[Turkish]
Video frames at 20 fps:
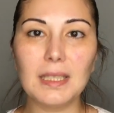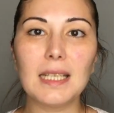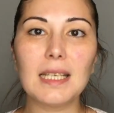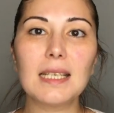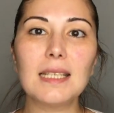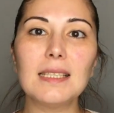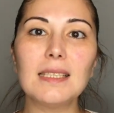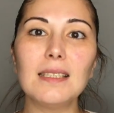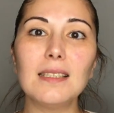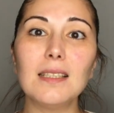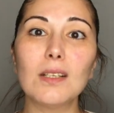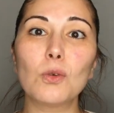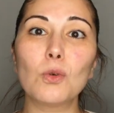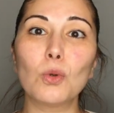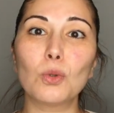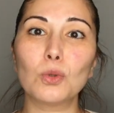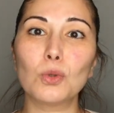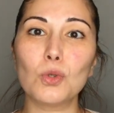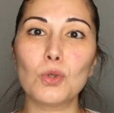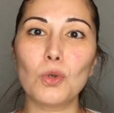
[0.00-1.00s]
İkisinin de
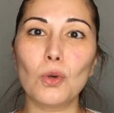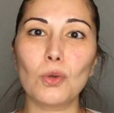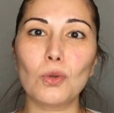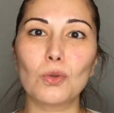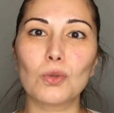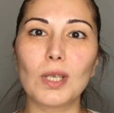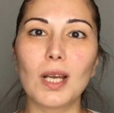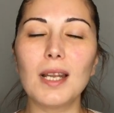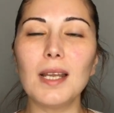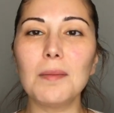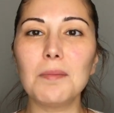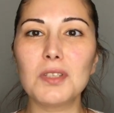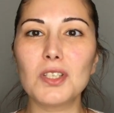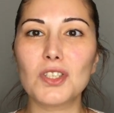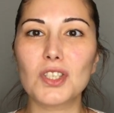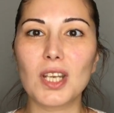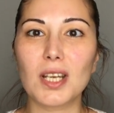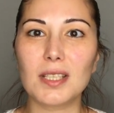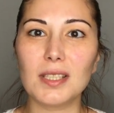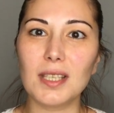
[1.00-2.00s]
kokusu çok güzel. Hem
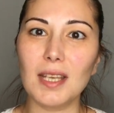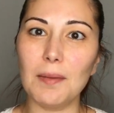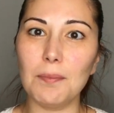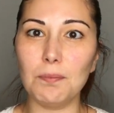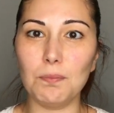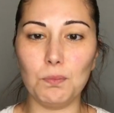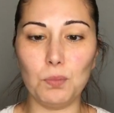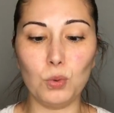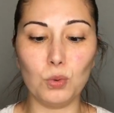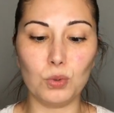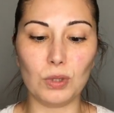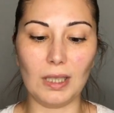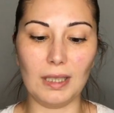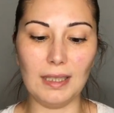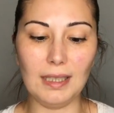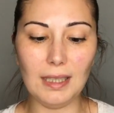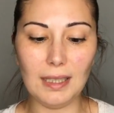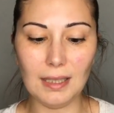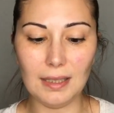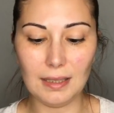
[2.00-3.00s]
çiçeksi hem
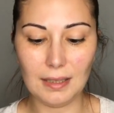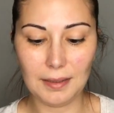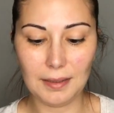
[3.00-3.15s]
pudralı.